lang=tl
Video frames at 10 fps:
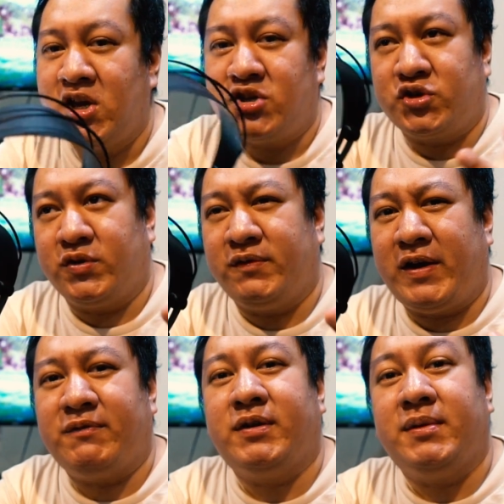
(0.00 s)
So if
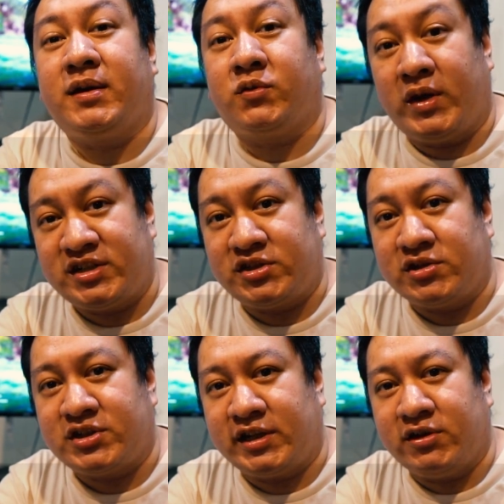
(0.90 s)
ever may
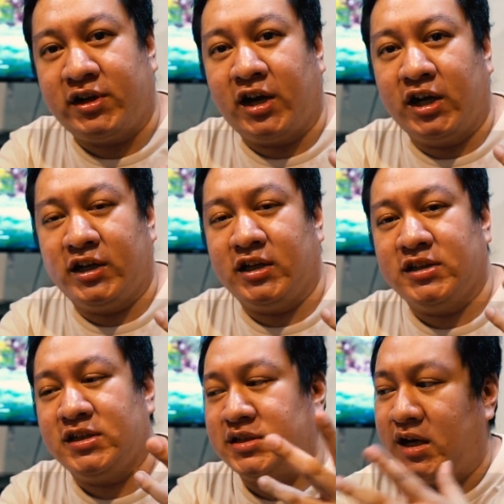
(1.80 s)
questions kayo regarding
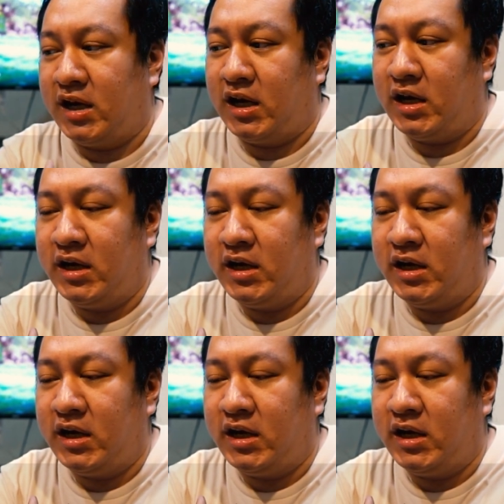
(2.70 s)
this uh,